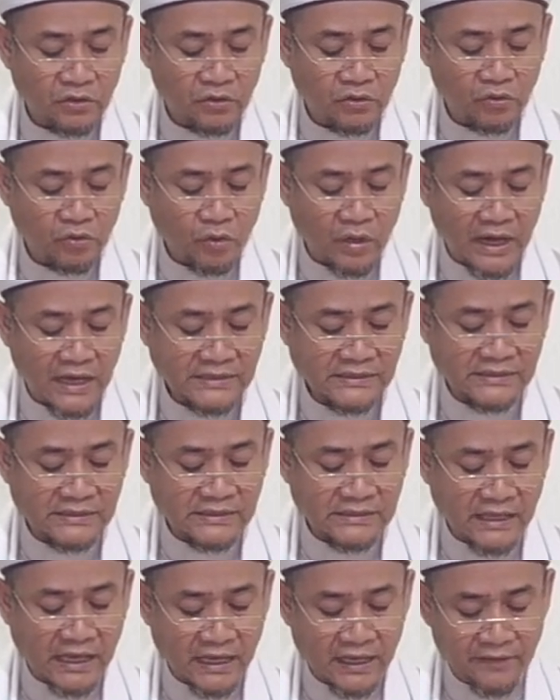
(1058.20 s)
Al-imanu
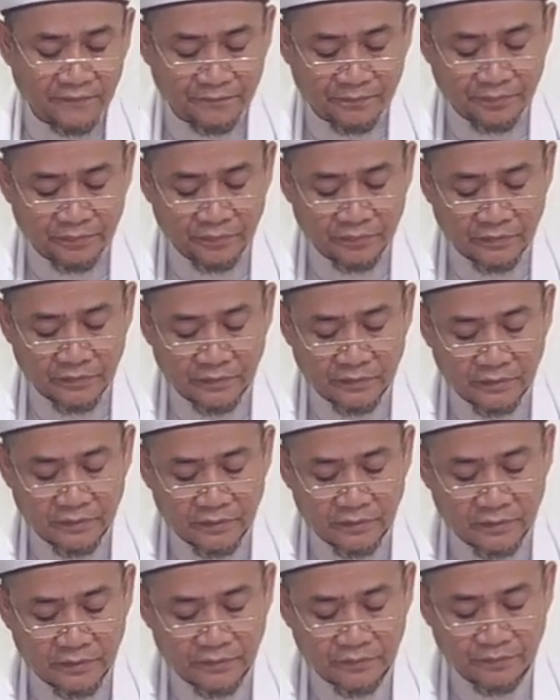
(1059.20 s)
nurun, al-ilmu
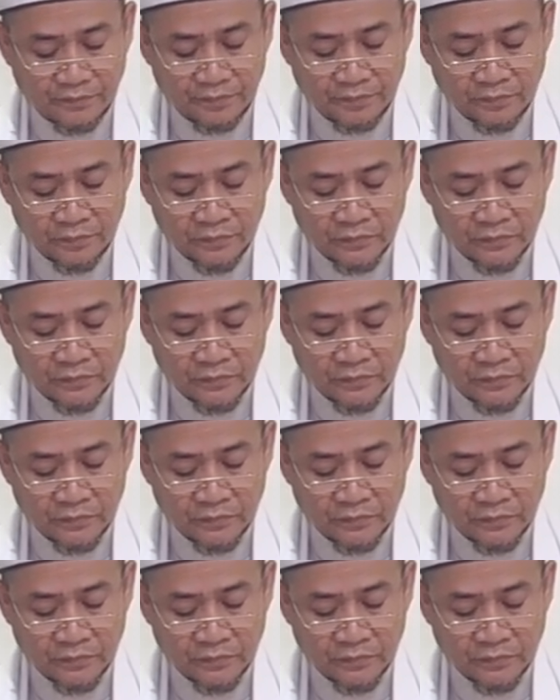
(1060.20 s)
nurun,